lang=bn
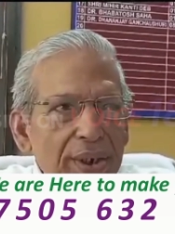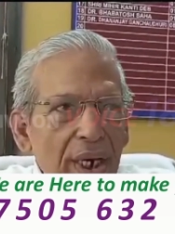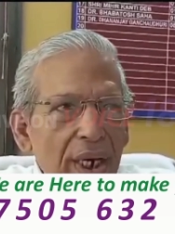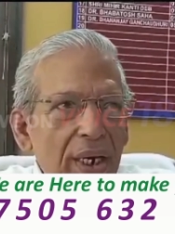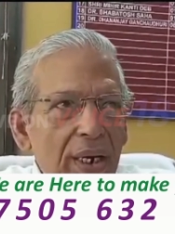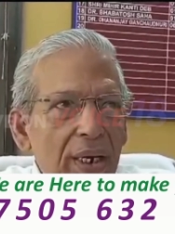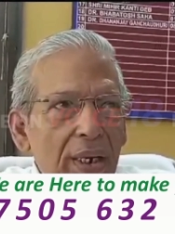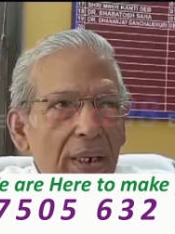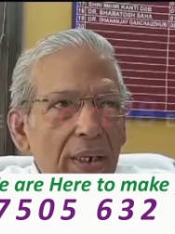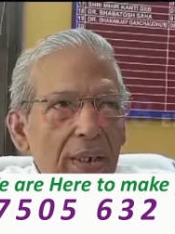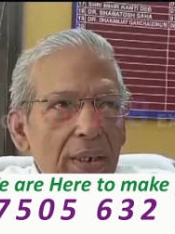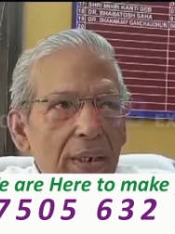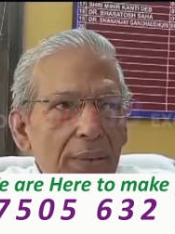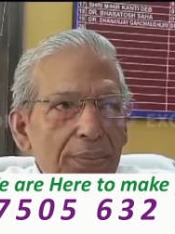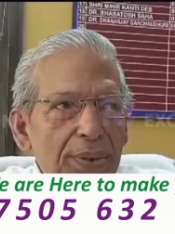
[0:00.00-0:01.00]
যারা
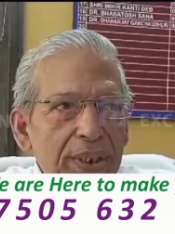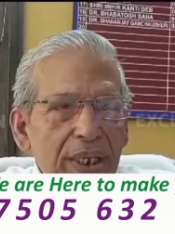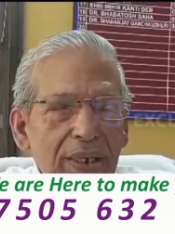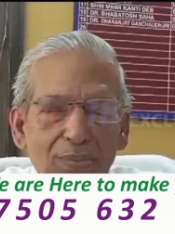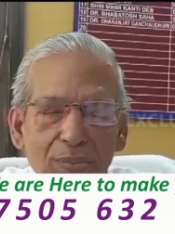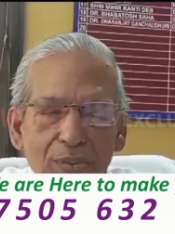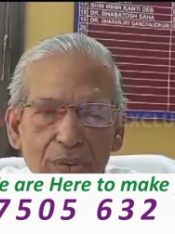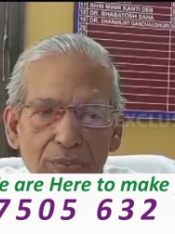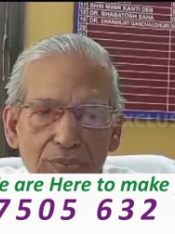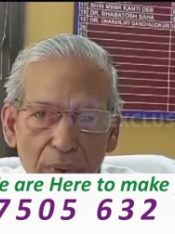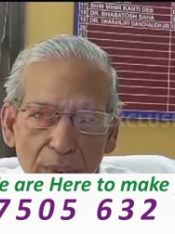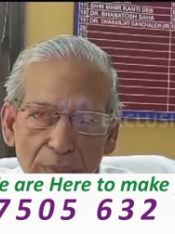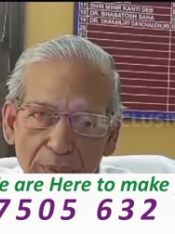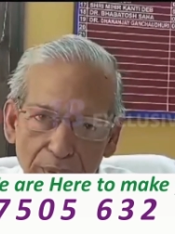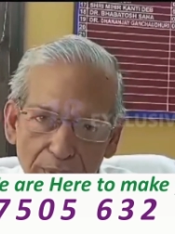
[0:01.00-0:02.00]
আমাদের বোর্ড
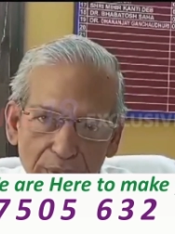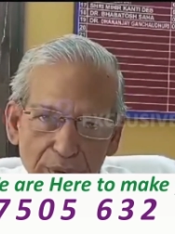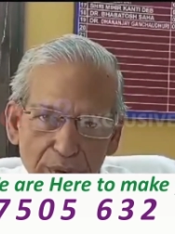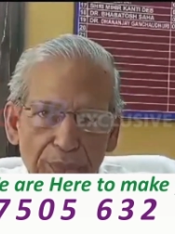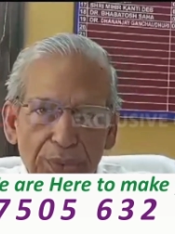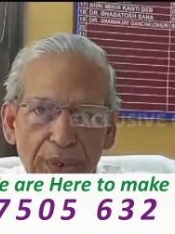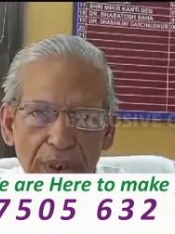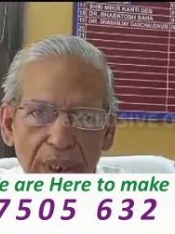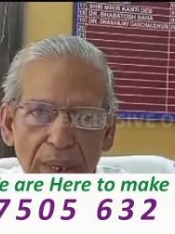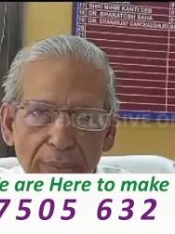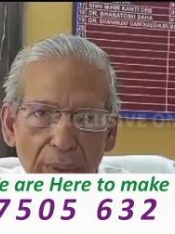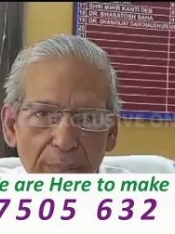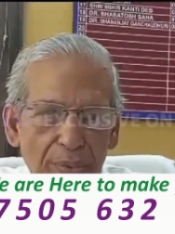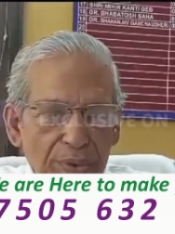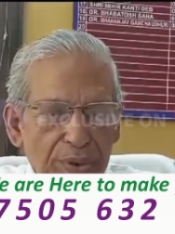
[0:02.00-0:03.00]
পরবর্তী সময়তে
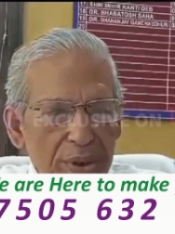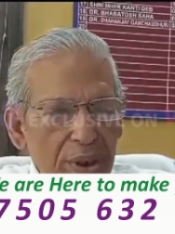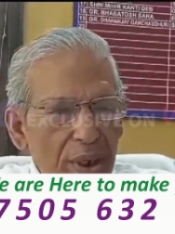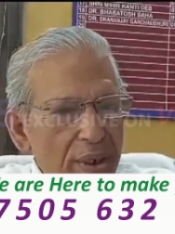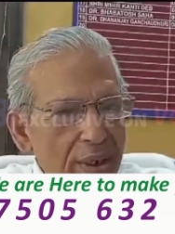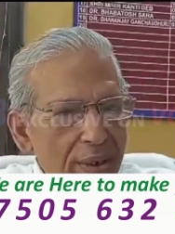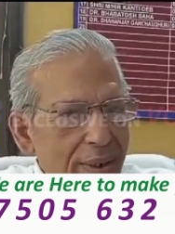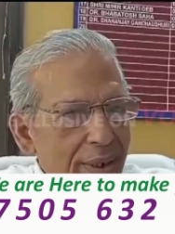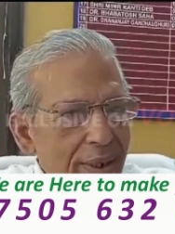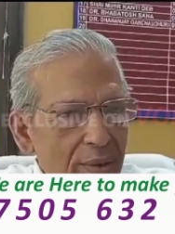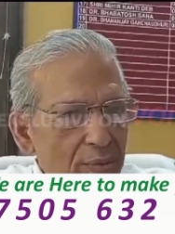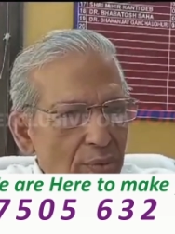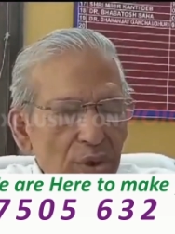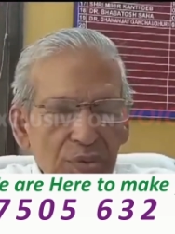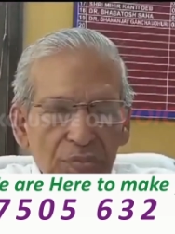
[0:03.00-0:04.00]
আমরা পরিষ্কার এটা
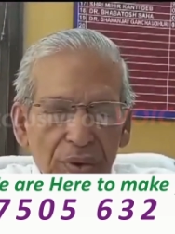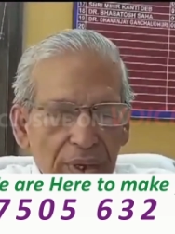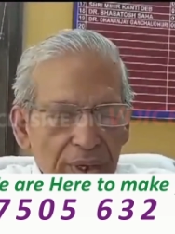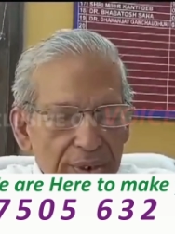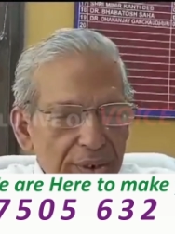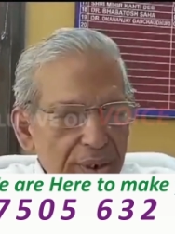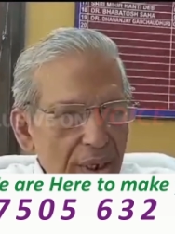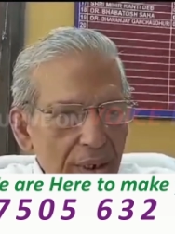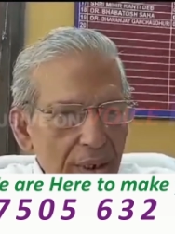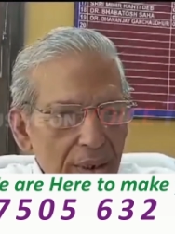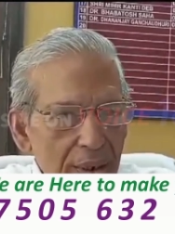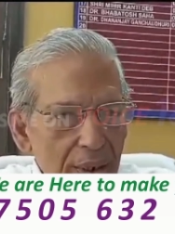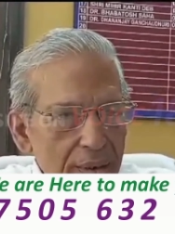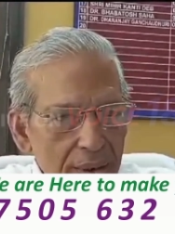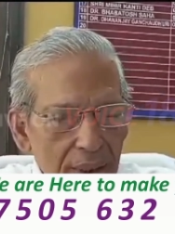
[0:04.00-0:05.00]
নোটিফিকেশন
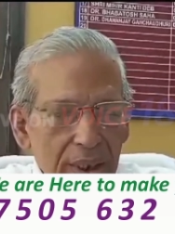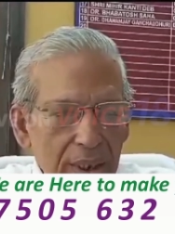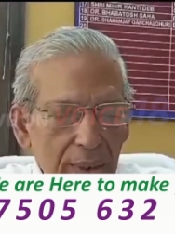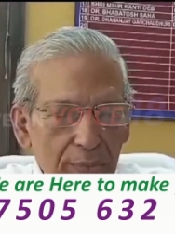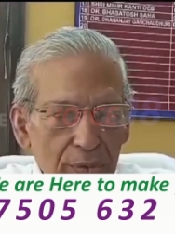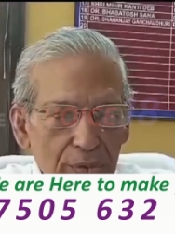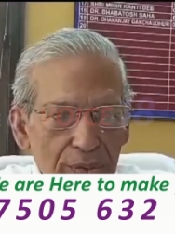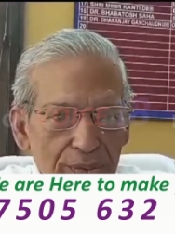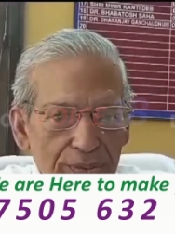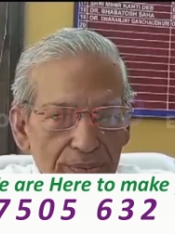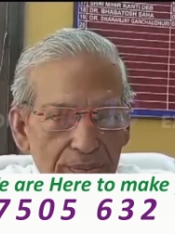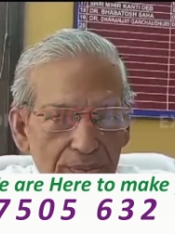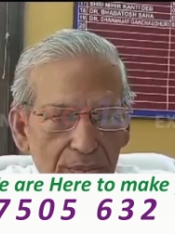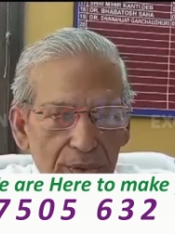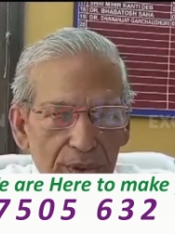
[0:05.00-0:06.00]
দিয়ে দেব
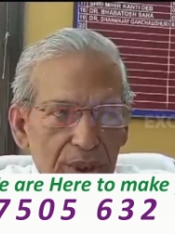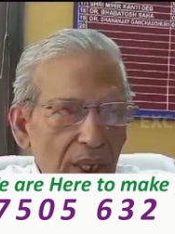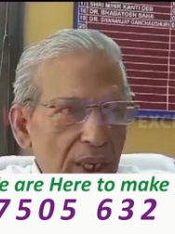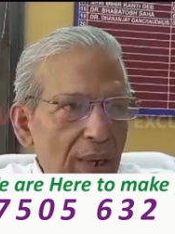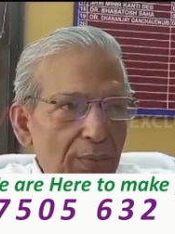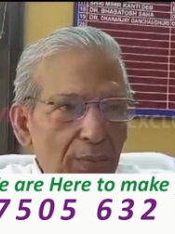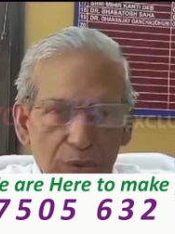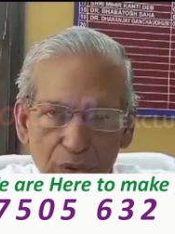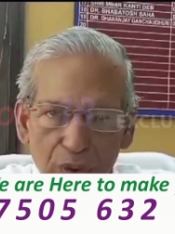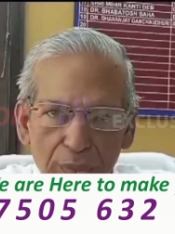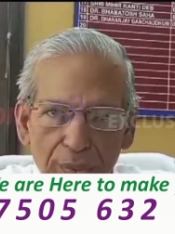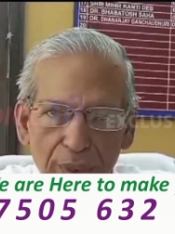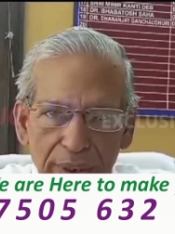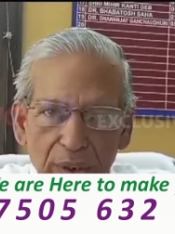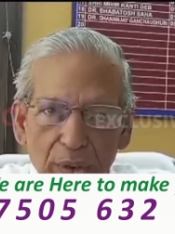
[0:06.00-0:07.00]
যারা
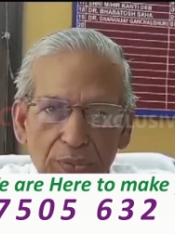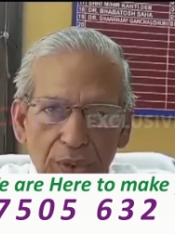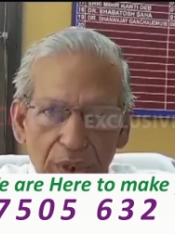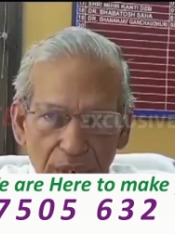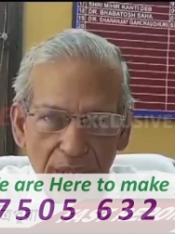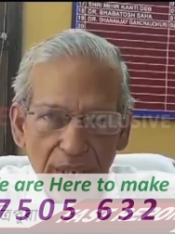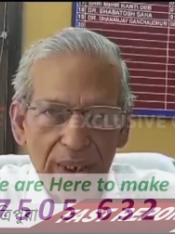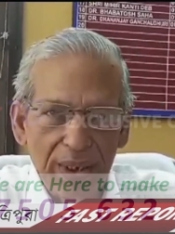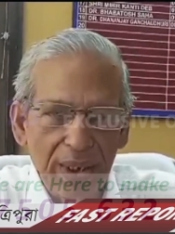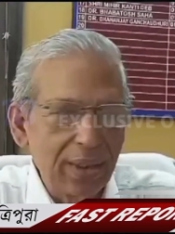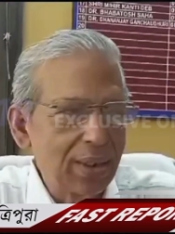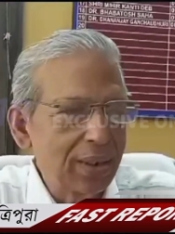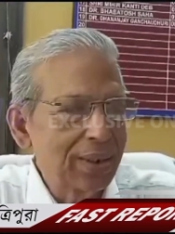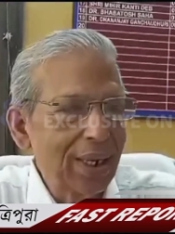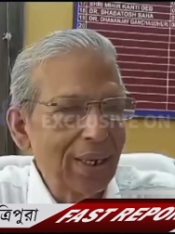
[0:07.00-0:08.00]
বছর বাঁচাও পরীক্ষা
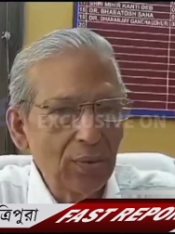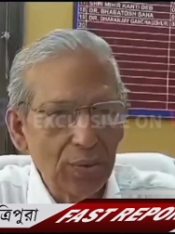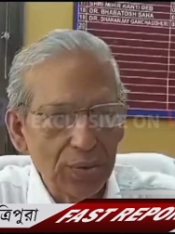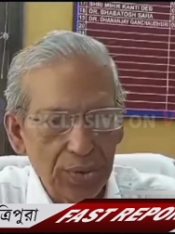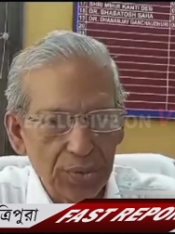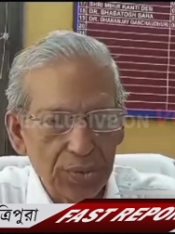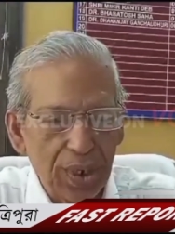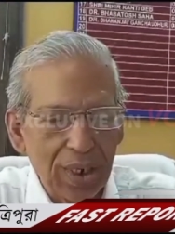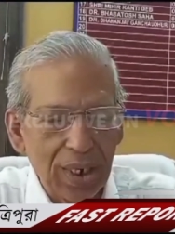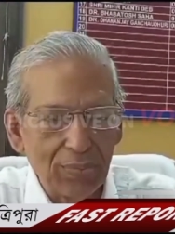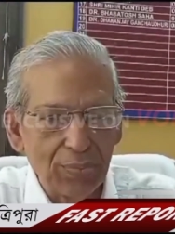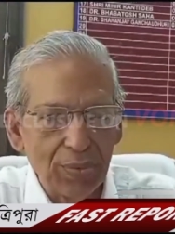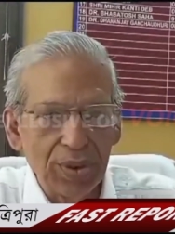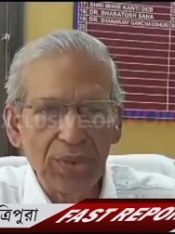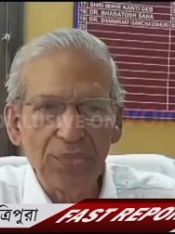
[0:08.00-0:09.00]
দিতে চায় কত
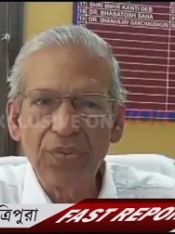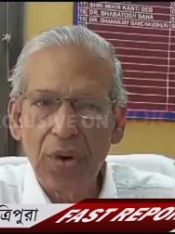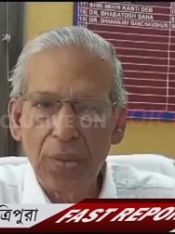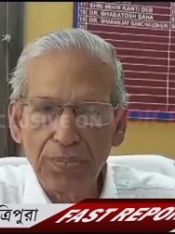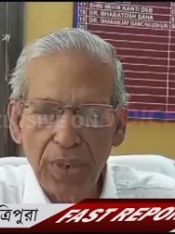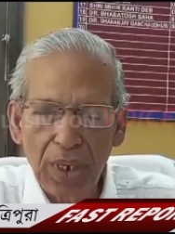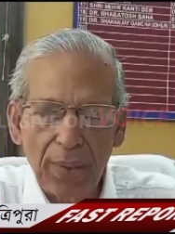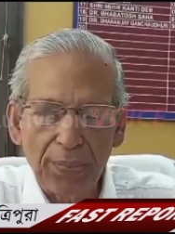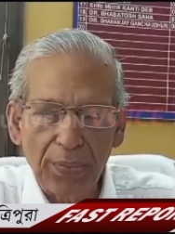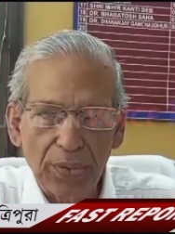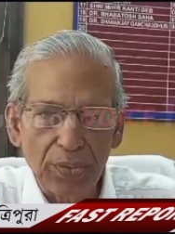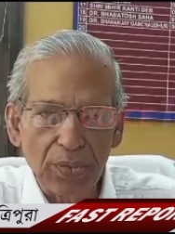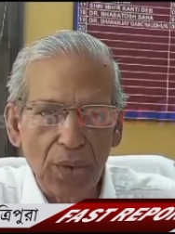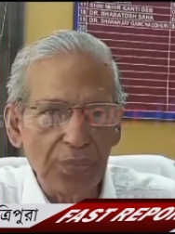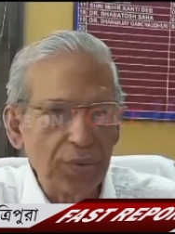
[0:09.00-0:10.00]
দিনের মধ্যে ফর্ম ফিল আপ
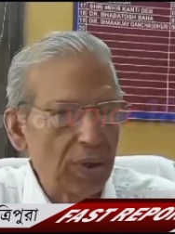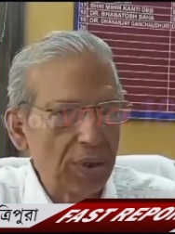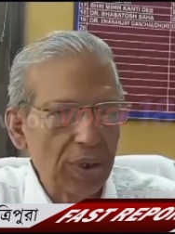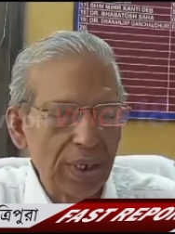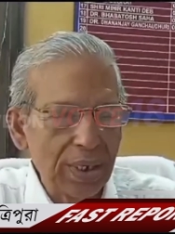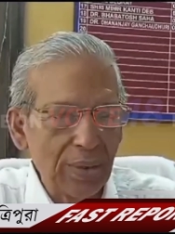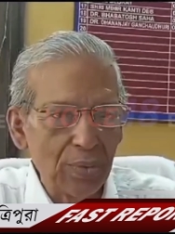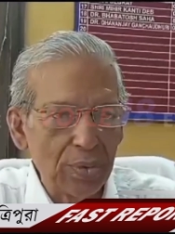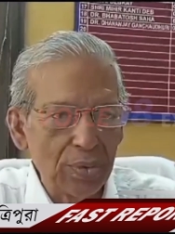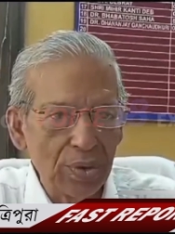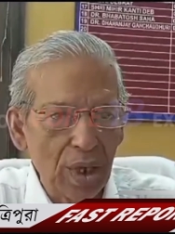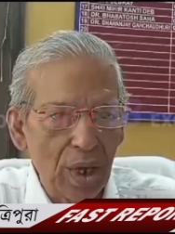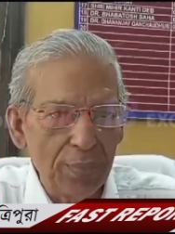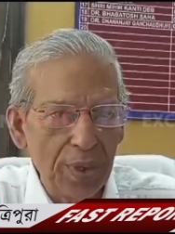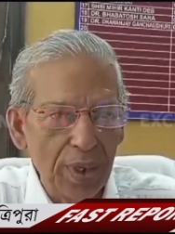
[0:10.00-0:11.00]
করতে হবে কী কী
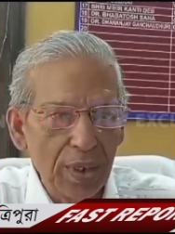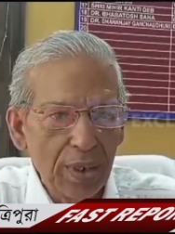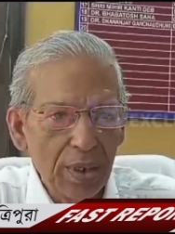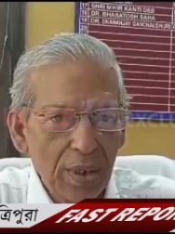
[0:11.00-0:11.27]
করতে হবে